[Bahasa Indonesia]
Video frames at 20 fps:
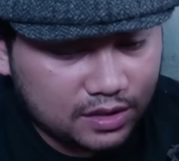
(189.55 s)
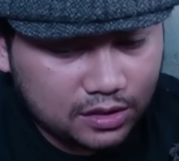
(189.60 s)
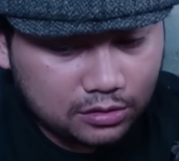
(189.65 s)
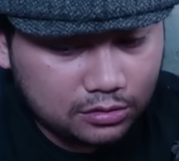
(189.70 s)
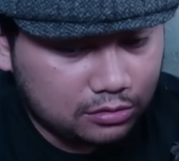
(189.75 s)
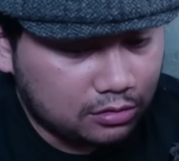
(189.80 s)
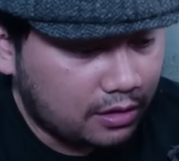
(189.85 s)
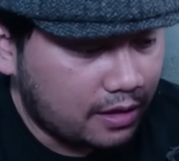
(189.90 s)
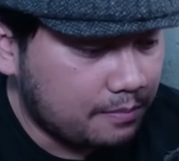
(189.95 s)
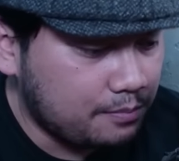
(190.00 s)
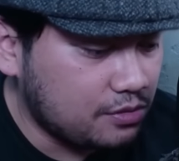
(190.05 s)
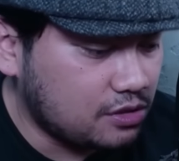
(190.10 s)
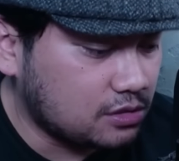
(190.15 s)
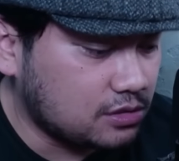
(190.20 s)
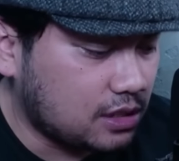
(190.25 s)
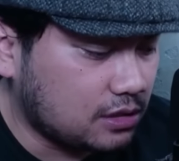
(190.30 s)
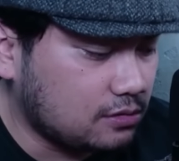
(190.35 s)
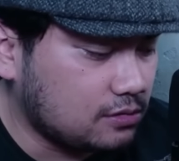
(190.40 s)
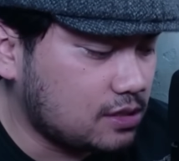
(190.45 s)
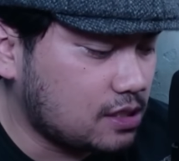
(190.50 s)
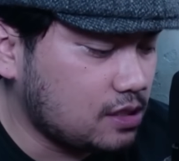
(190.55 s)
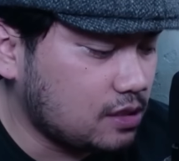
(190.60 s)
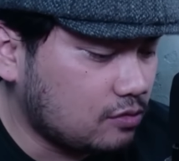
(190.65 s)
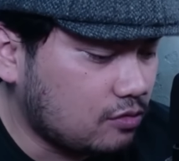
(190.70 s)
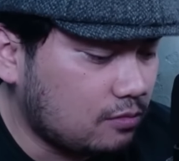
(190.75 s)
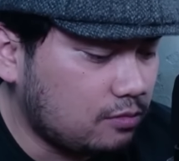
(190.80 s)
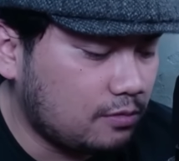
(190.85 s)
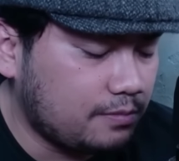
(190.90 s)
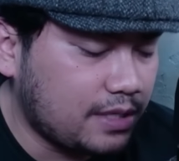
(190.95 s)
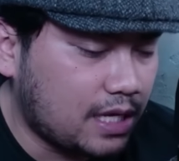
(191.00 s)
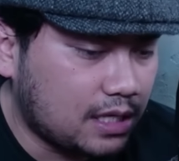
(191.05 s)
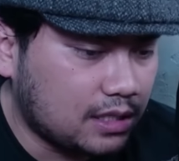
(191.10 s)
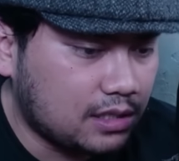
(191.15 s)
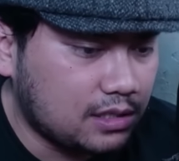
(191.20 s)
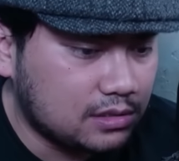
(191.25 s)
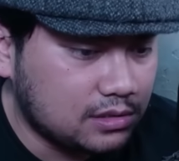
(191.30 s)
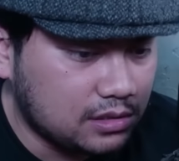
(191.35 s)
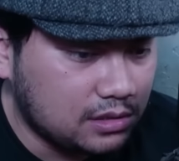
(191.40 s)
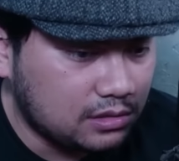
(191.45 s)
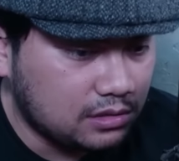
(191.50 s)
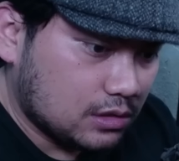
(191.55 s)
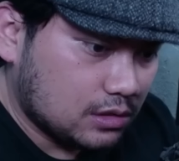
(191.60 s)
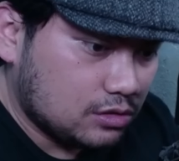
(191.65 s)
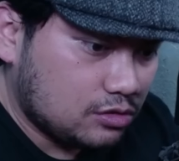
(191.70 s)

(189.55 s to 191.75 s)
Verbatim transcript: Untuk episode satu saja gue belum yakin sih.